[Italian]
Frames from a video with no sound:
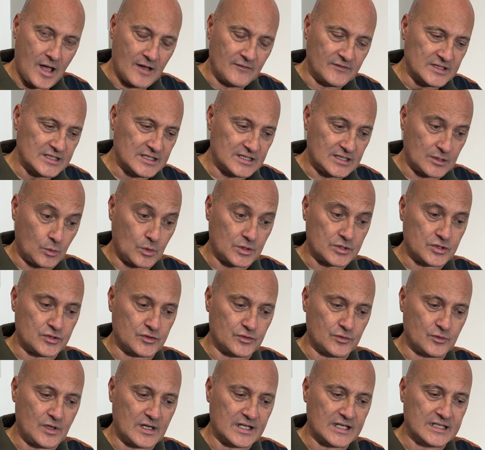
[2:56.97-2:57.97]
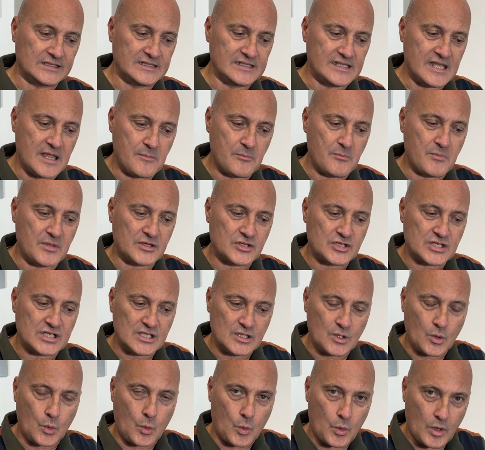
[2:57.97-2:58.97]
vedete qua ci sono anche degli
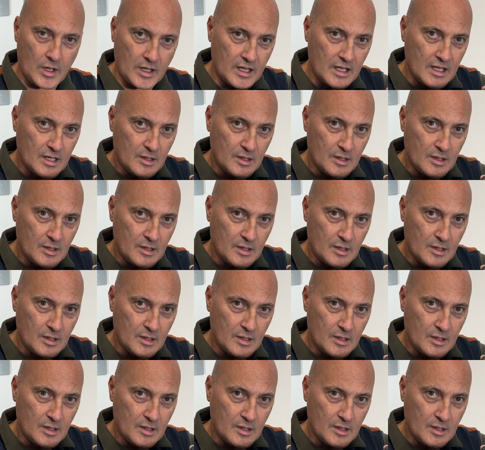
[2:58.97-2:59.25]
M5